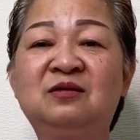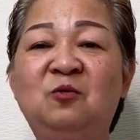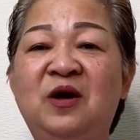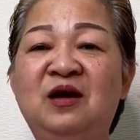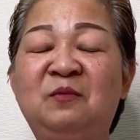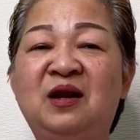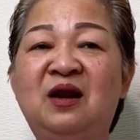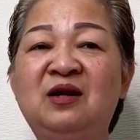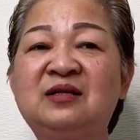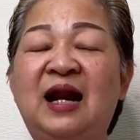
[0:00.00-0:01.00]
quyền mình
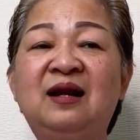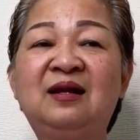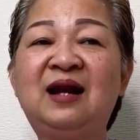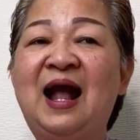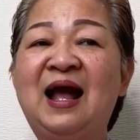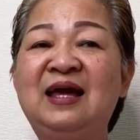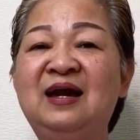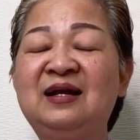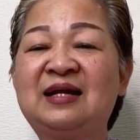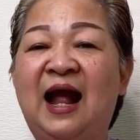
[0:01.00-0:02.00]
nói trách ai
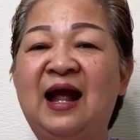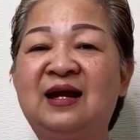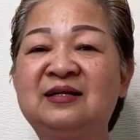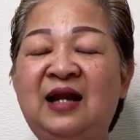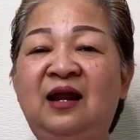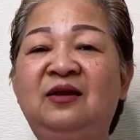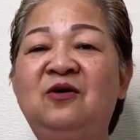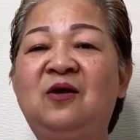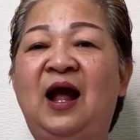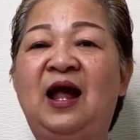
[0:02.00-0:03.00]
hết càng trách
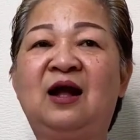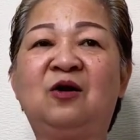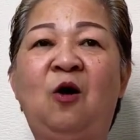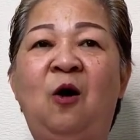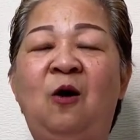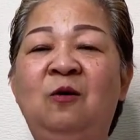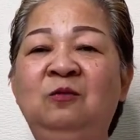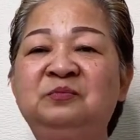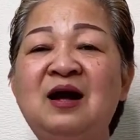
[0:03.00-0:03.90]
nó càng khổ